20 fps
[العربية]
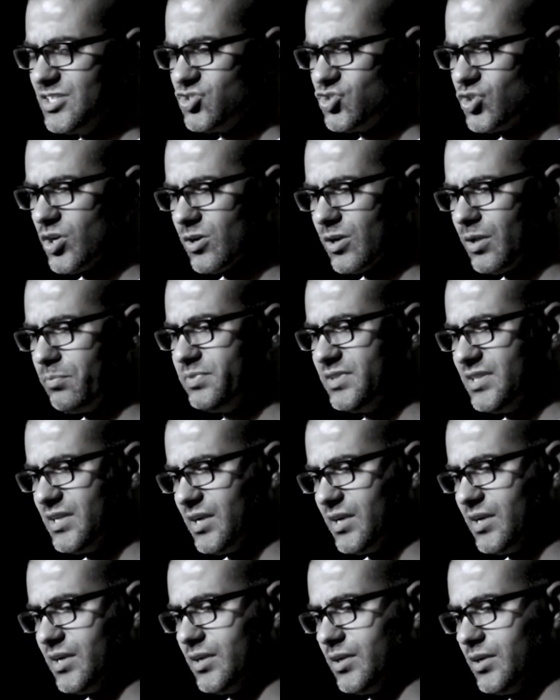تشربت
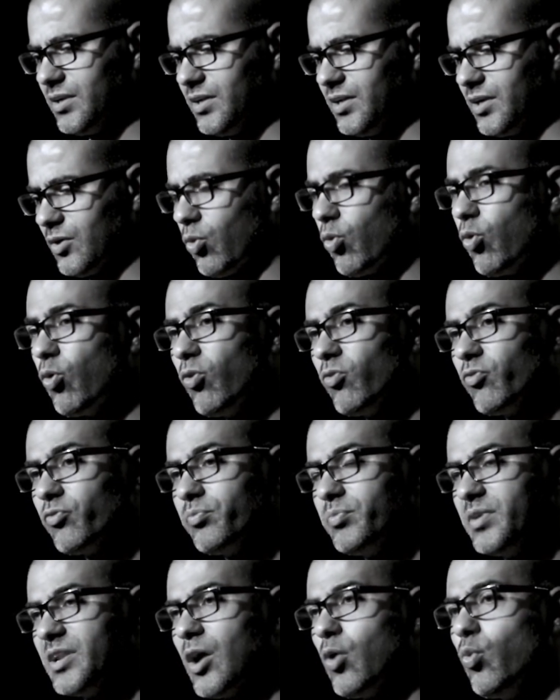
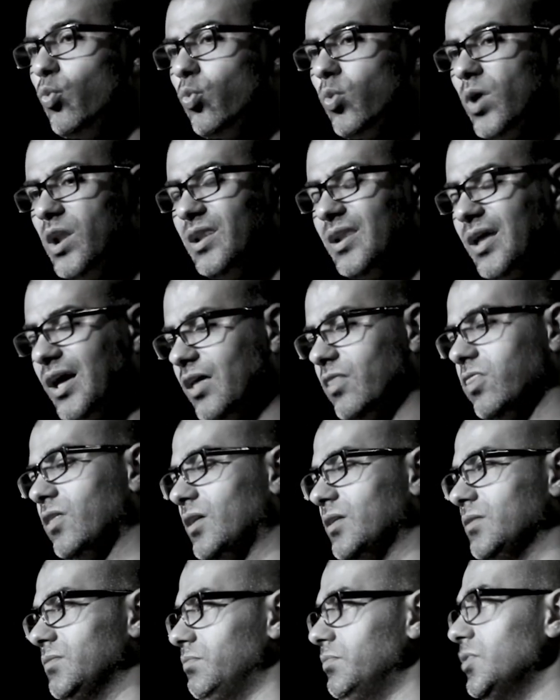الخوف من اول
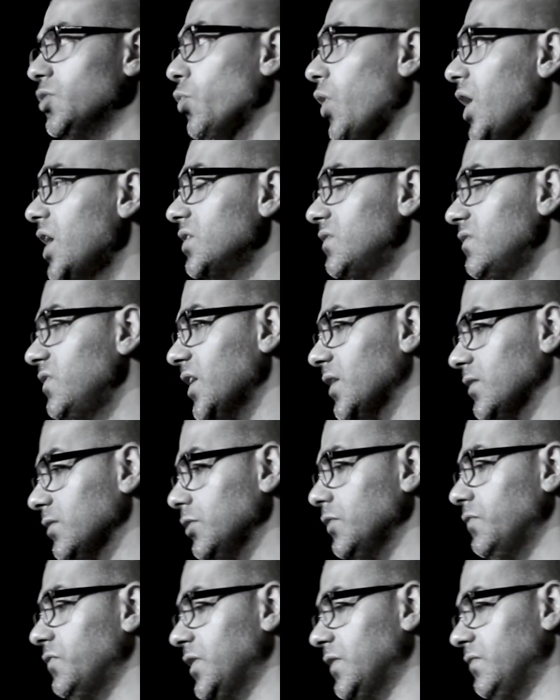لحظه بنولد فيها
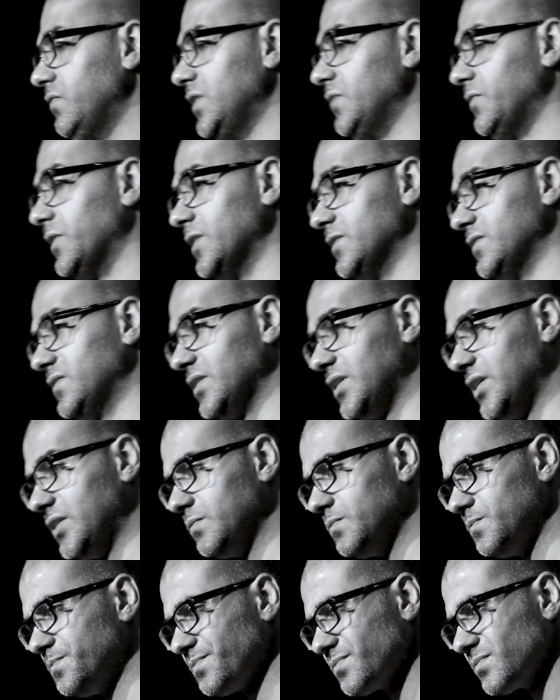الطفل في فلسطين